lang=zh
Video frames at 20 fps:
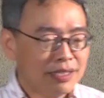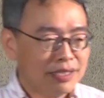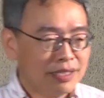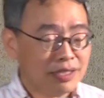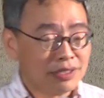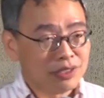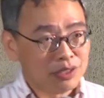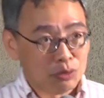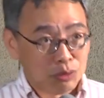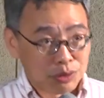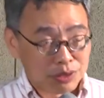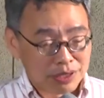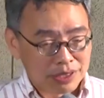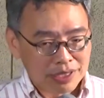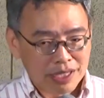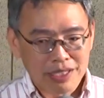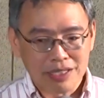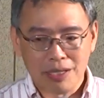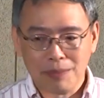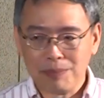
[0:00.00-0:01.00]
那是五十
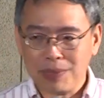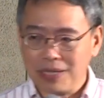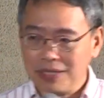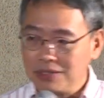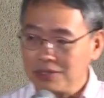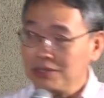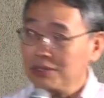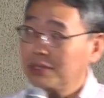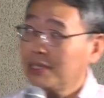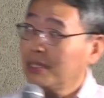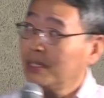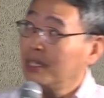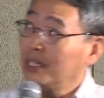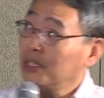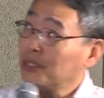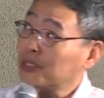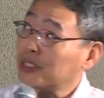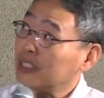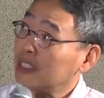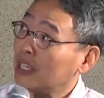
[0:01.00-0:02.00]
三年版的时候，到了
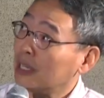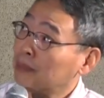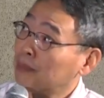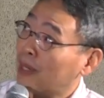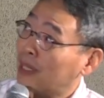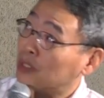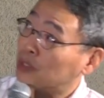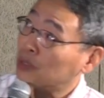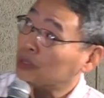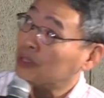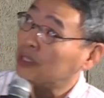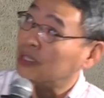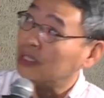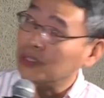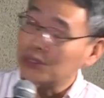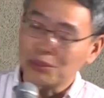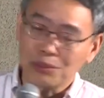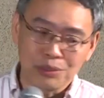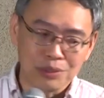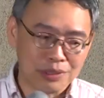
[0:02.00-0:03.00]
六十年版综
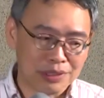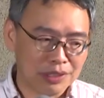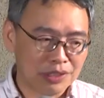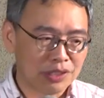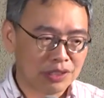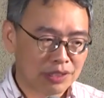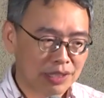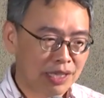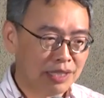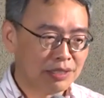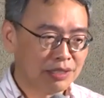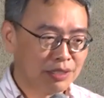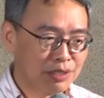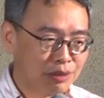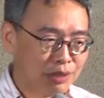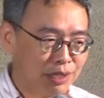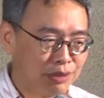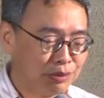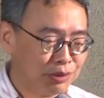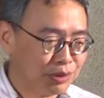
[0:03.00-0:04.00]
合数学的时代，这是
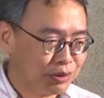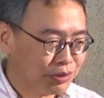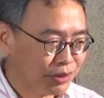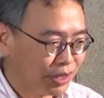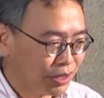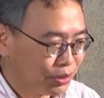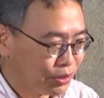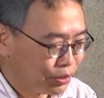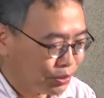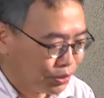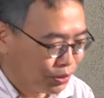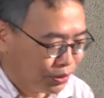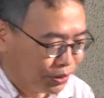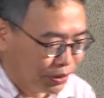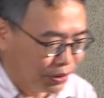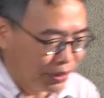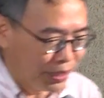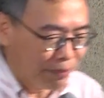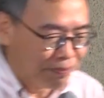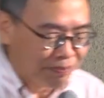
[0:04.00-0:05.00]
黄武雄教授说
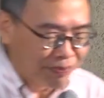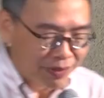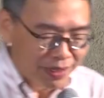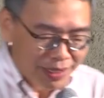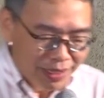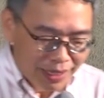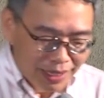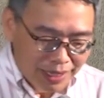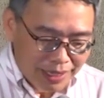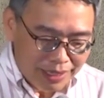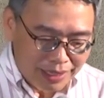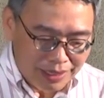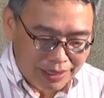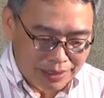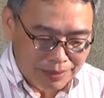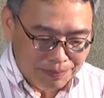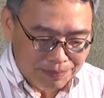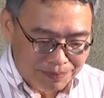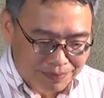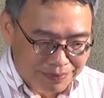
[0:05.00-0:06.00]
的话，
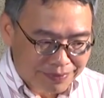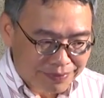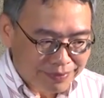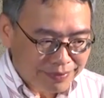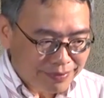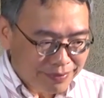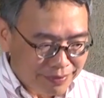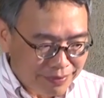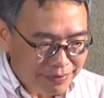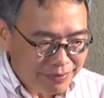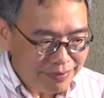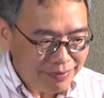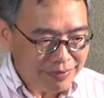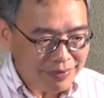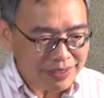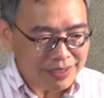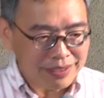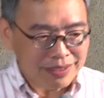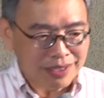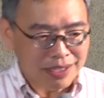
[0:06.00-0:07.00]
呃。
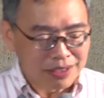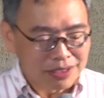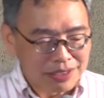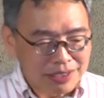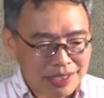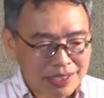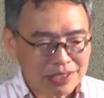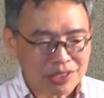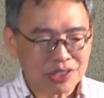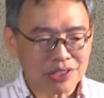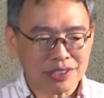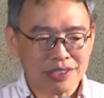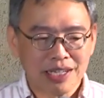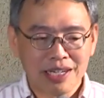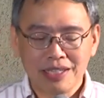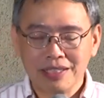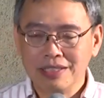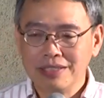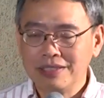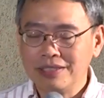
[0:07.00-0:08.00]
到了这个时
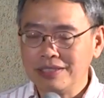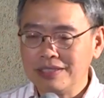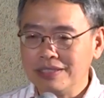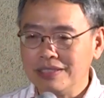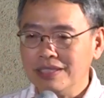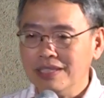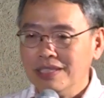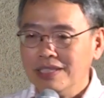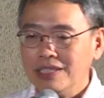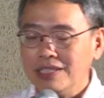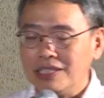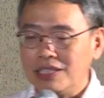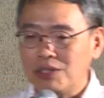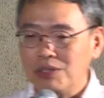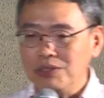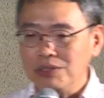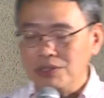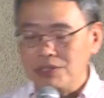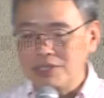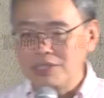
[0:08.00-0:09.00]
代呢，其实一共有